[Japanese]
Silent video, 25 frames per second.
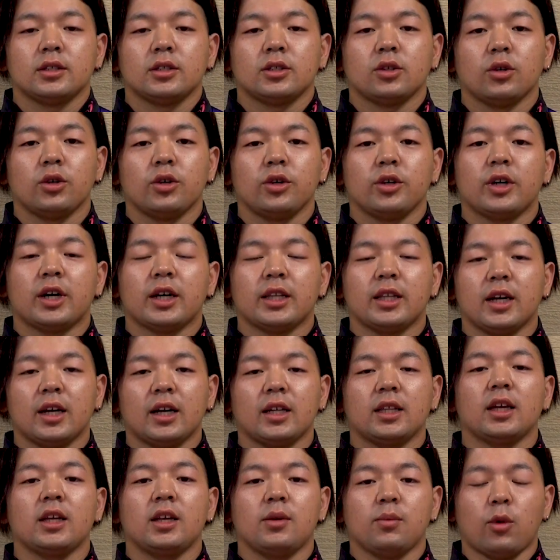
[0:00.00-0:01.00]
そういう
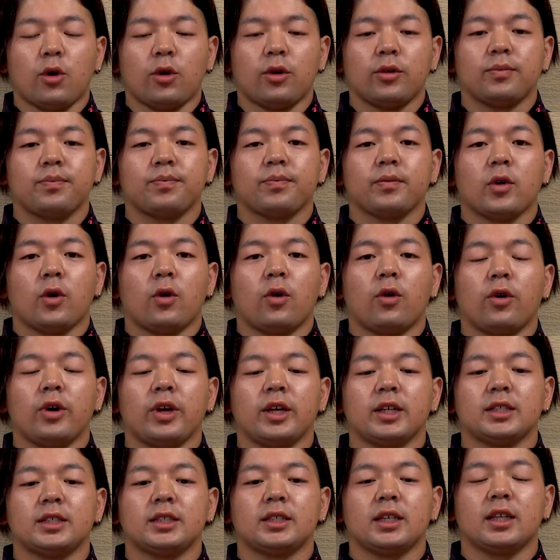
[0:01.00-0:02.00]
方々にも応
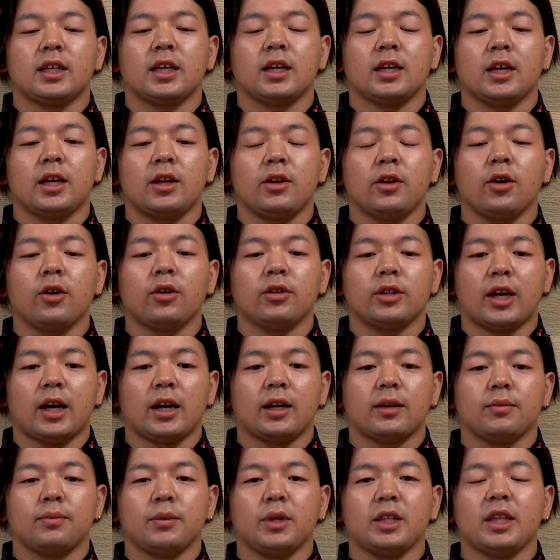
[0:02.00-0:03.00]
援していただけるよう
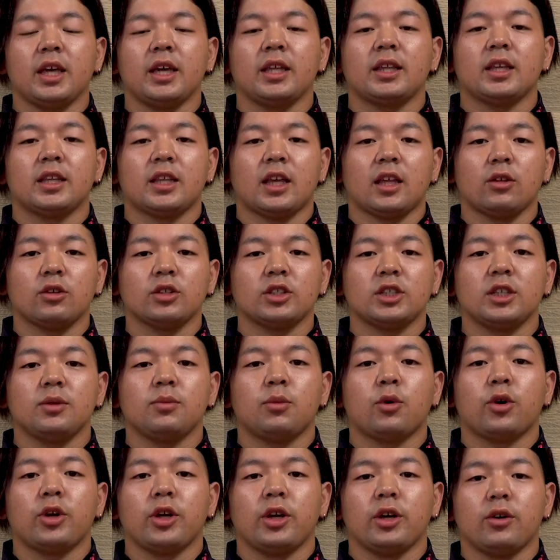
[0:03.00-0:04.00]
な、見ていて楽しい
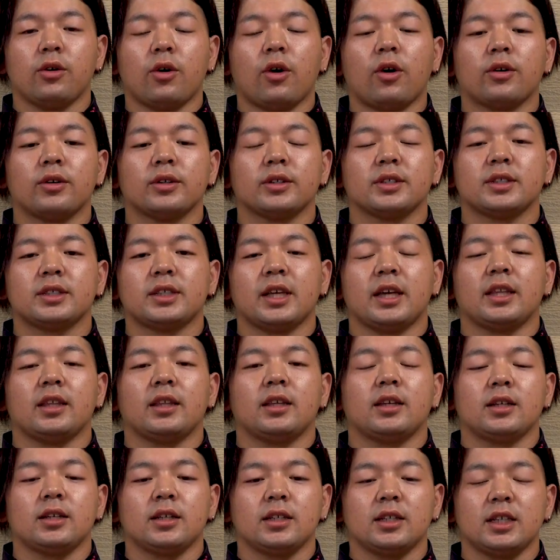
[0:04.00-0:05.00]
ボーリングをしてい
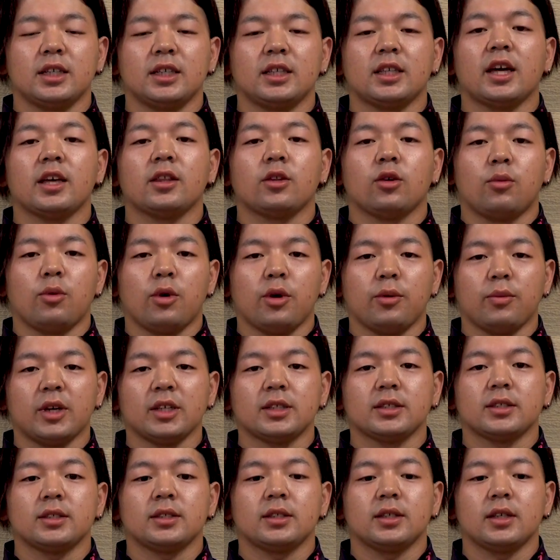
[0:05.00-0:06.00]
きたいと思い
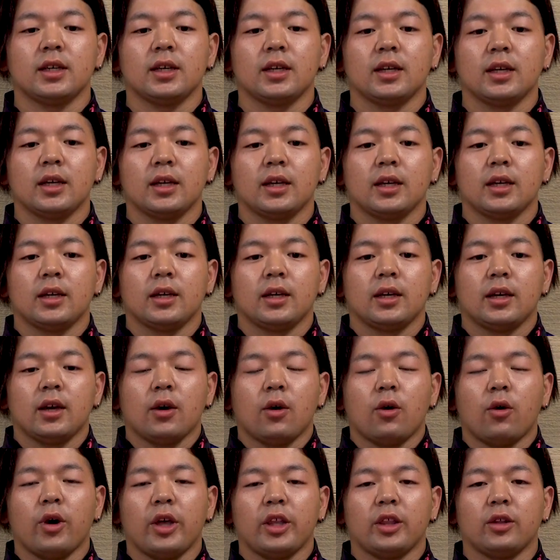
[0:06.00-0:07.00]
ます。
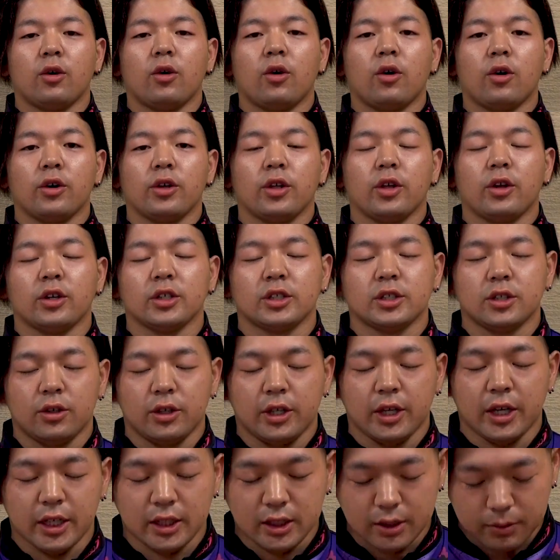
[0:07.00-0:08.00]
応援の方よろしく
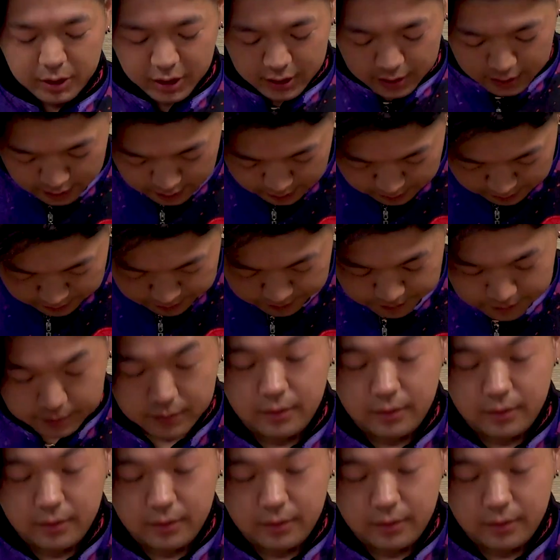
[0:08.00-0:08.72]
お願いします。